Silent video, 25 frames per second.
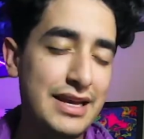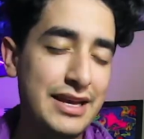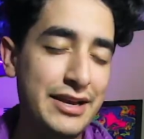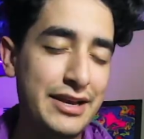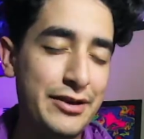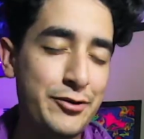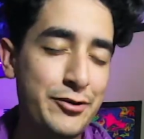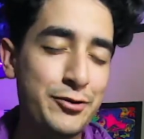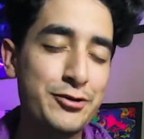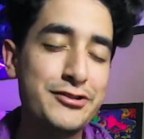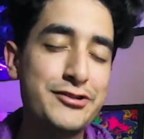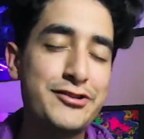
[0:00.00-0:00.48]
Y
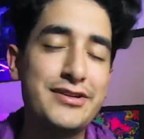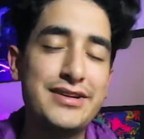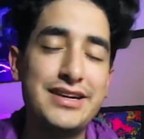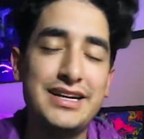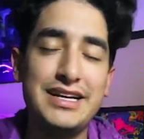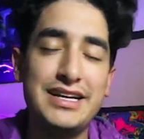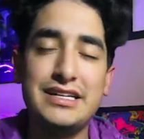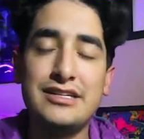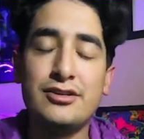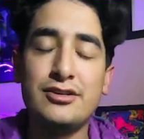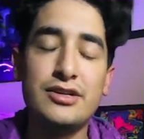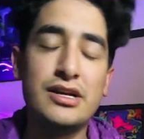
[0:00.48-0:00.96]
justo
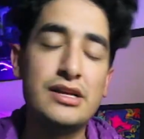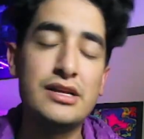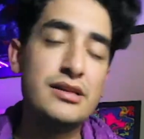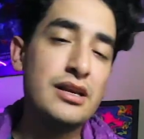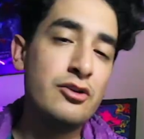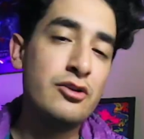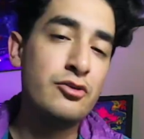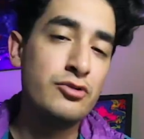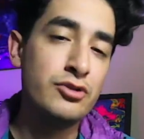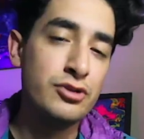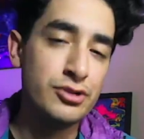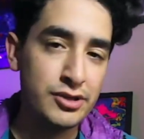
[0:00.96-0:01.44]
aquí es donde entra
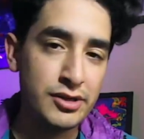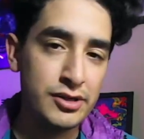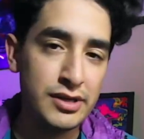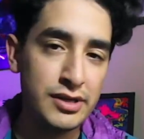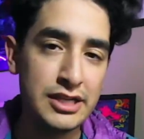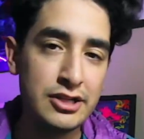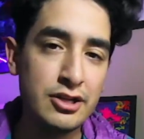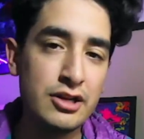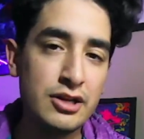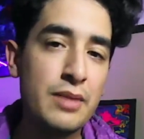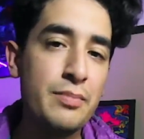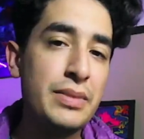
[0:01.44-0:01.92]
el curioso
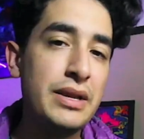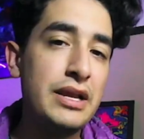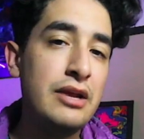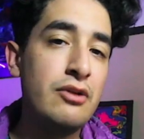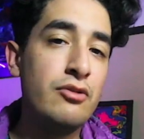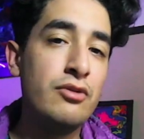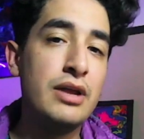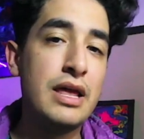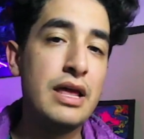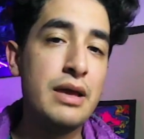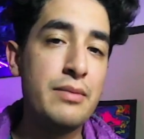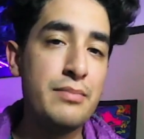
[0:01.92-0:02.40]
caso de la
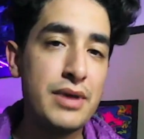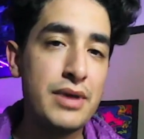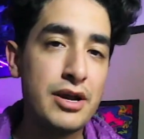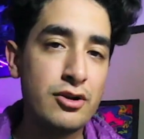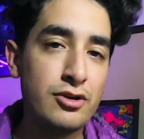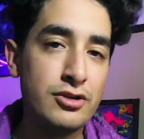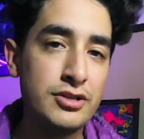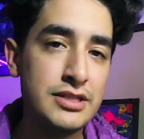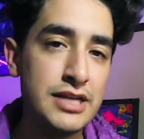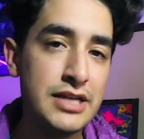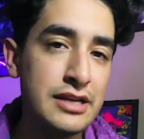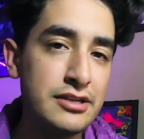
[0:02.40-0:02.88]
película de
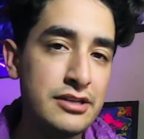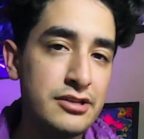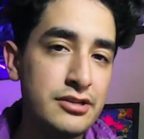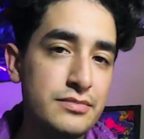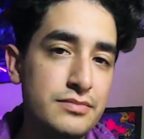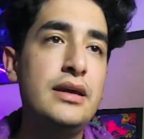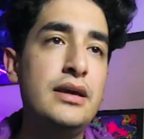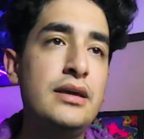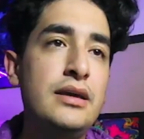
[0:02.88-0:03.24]
Michael Jackson.